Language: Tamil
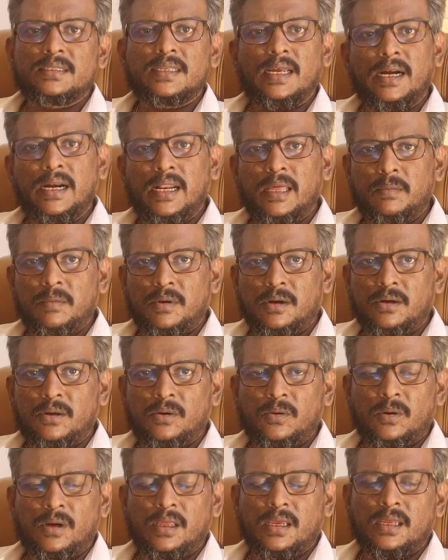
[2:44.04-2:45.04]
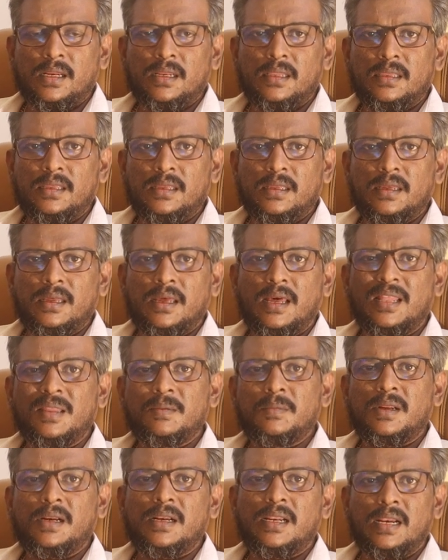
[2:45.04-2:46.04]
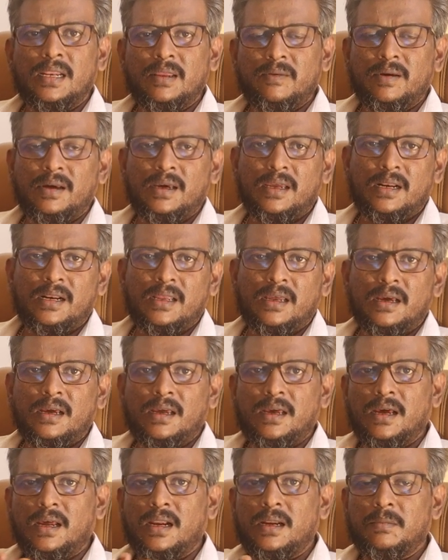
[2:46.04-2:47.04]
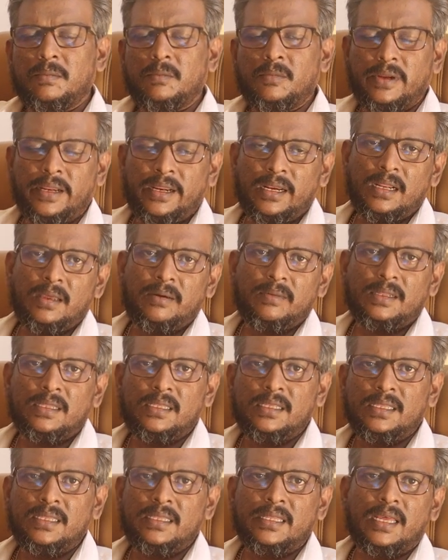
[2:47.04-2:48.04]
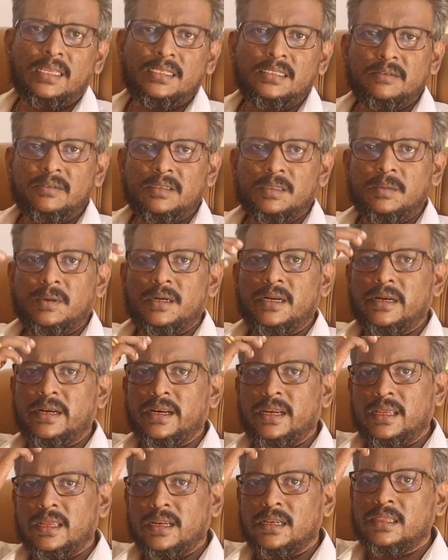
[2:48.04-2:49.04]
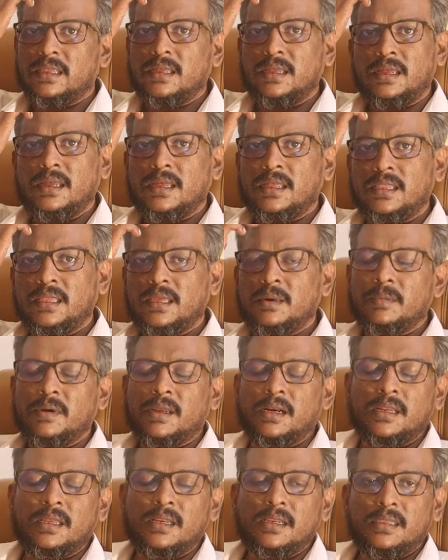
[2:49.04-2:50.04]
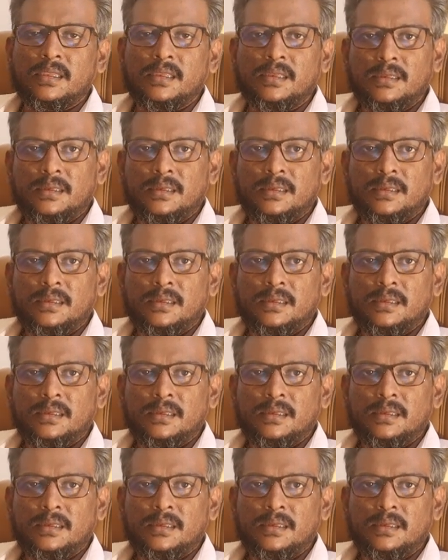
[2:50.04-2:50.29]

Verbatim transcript: சண்டே மட்டும் குடிக்கிறது அது மாதிரி நிறைய வகை இருக்காங்க ஆனால் மெயினாக வந்து இந்த அஞ்சு விதமான ட்ரிங்கர் தான் அதிகமாக இருக்கிறது